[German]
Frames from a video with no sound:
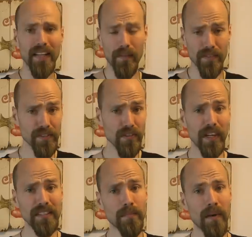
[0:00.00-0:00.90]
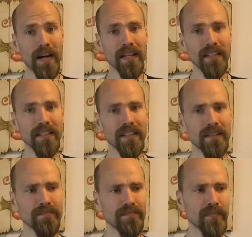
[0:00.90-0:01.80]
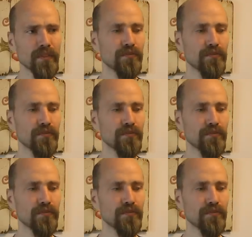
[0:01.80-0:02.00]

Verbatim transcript: ja, wir sind auch gerade dabei, ähm,